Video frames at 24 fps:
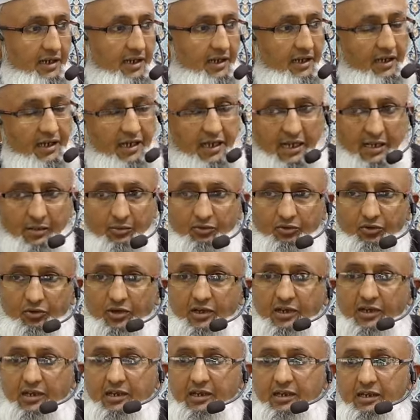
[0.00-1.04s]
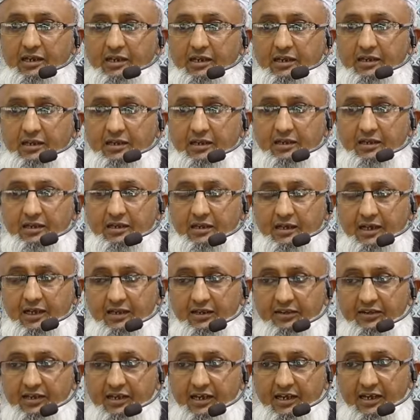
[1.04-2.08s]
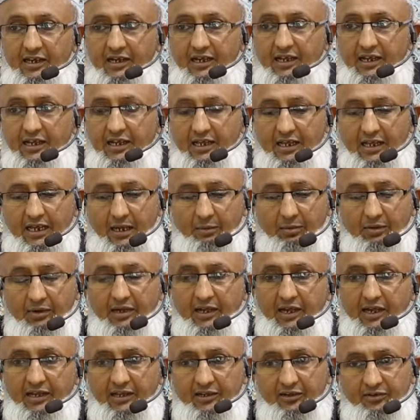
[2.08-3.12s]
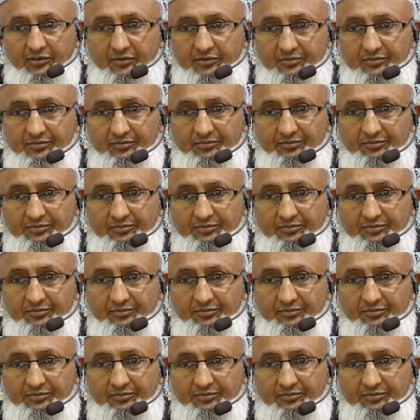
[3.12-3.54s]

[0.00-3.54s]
என்றெல்லாம் சொல்லி அது சரியில்லை அப்படின்னு நினைக்கிறோம்